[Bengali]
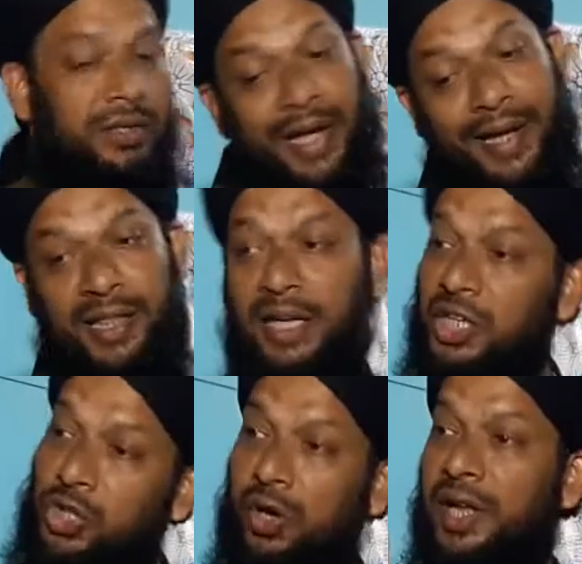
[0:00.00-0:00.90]
জায়গা
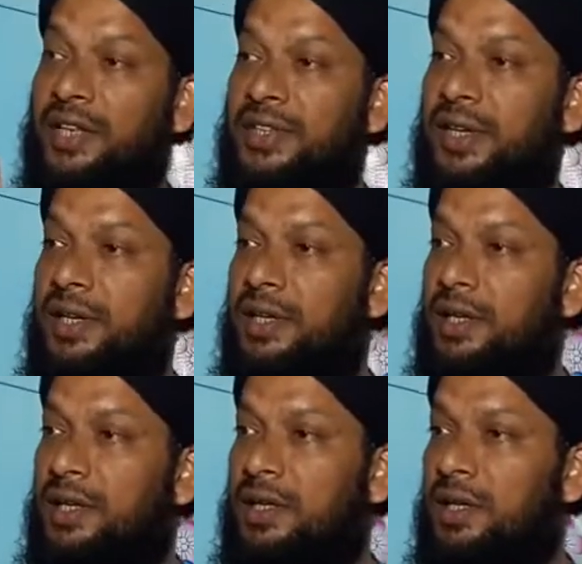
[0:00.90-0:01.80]
থেকে সরে গেছেন
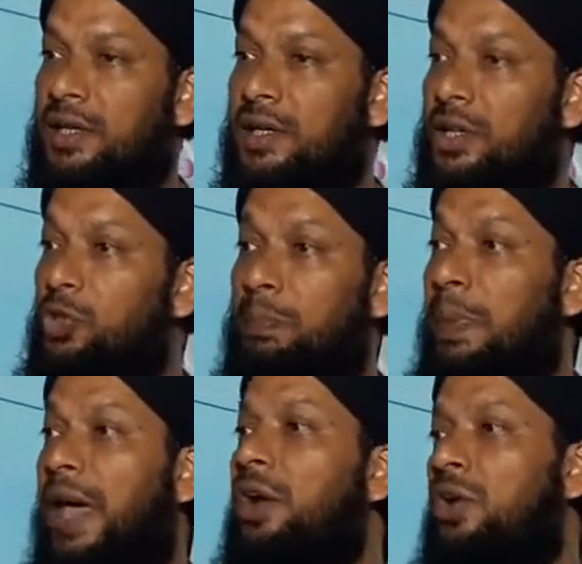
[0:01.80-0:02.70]
কিন্তু
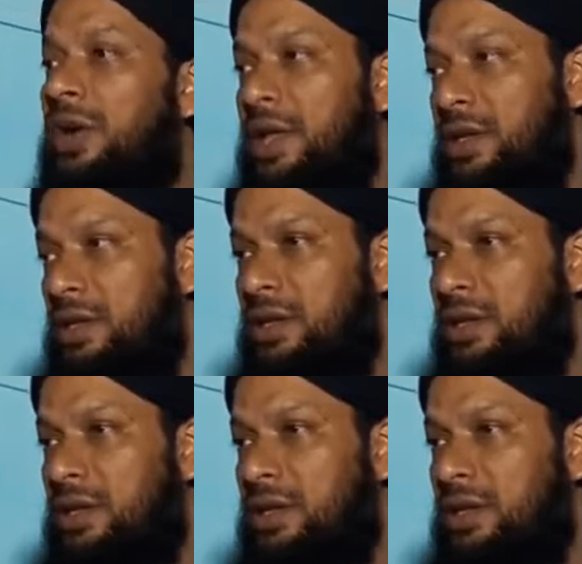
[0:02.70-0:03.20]
বের হন নাই